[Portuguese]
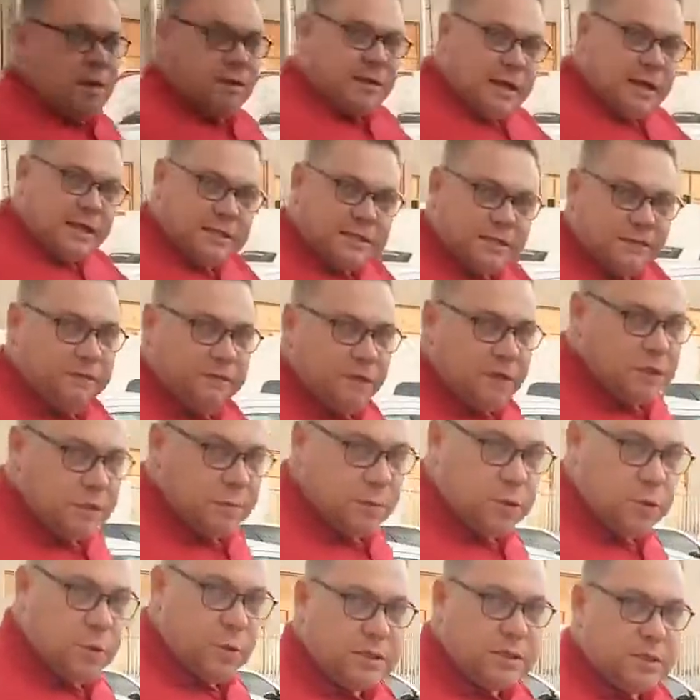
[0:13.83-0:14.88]
dessa
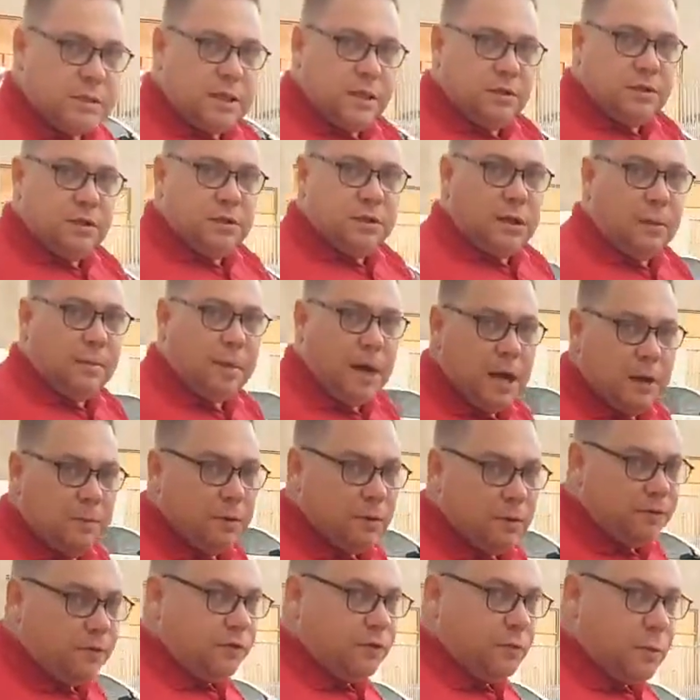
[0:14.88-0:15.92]
vítima de um acidente de trabalho,
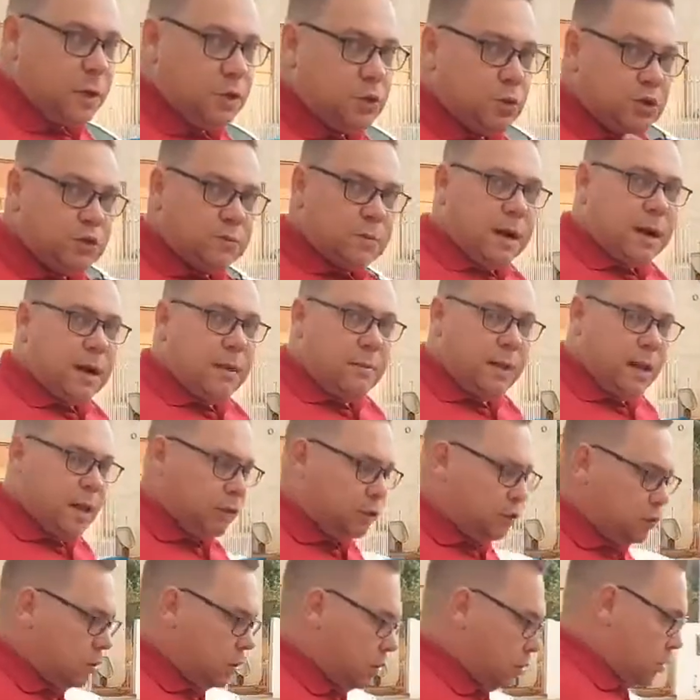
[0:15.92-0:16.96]
provavelmente um
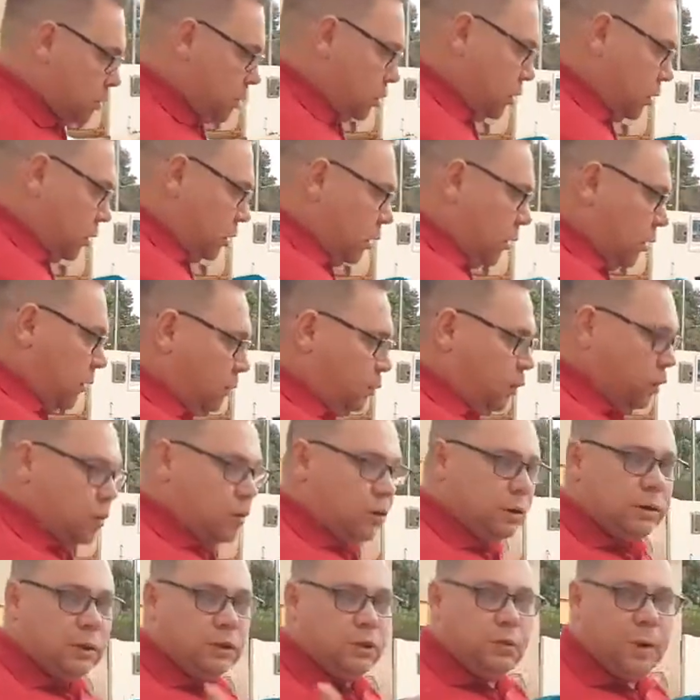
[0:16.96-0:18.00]
esmagamento por
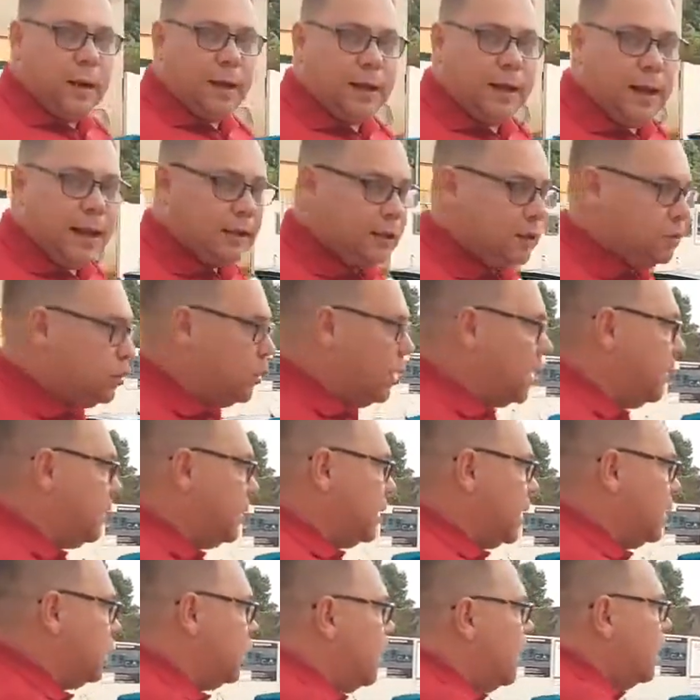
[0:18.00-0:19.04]
conta de uma queda de um
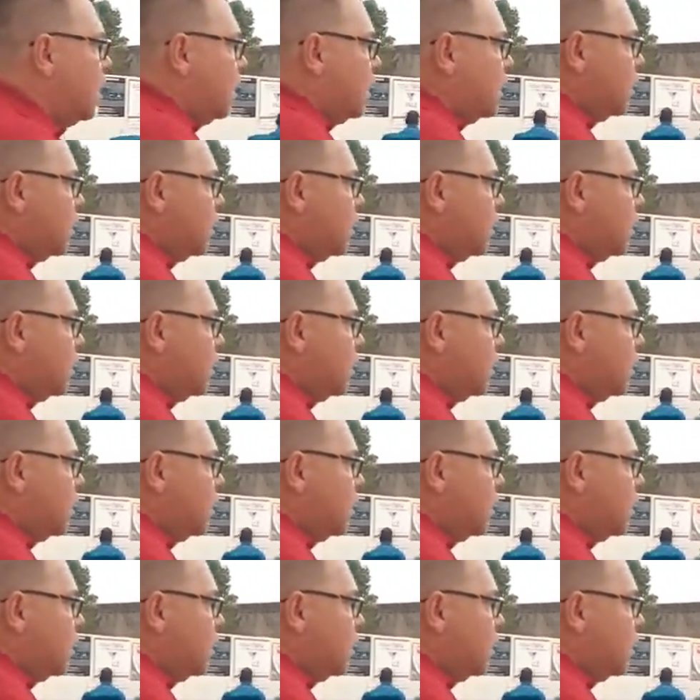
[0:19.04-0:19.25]
caminhão